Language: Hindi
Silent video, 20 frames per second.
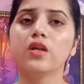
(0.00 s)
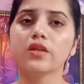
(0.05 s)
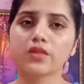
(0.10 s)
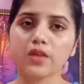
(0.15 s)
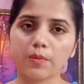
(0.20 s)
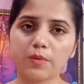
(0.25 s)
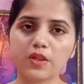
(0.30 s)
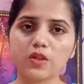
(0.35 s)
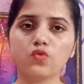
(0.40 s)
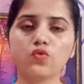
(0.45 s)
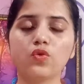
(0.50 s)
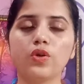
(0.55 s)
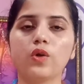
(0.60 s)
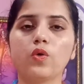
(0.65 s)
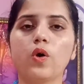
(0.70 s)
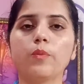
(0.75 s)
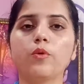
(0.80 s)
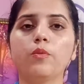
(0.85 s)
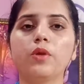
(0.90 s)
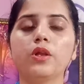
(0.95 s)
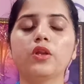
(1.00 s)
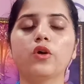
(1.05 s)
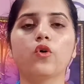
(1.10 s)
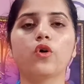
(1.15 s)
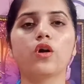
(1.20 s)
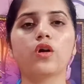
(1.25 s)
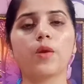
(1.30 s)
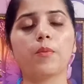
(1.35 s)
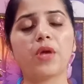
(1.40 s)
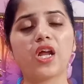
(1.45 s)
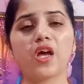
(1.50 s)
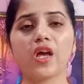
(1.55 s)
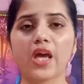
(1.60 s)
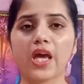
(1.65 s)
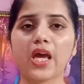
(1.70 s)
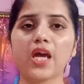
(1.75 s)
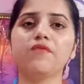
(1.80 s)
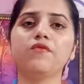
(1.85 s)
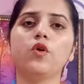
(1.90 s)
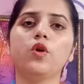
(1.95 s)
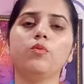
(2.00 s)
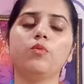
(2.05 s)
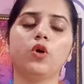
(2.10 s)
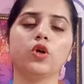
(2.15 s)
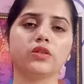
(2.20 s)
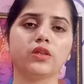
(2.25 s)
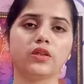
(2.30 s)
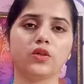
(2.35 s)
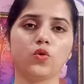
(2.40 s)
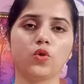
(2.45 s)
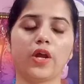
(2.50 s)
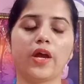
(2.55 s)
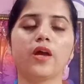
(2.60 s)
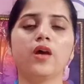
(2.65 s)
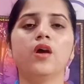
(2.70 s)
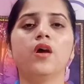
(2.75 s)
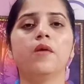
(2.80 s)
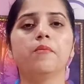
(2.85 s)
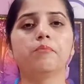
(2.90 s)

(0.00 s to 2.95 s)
सभी से सुनने को आपको मिलता होगा कि मेरा हेयर फॉल बहुत ज्यादा हो रहा है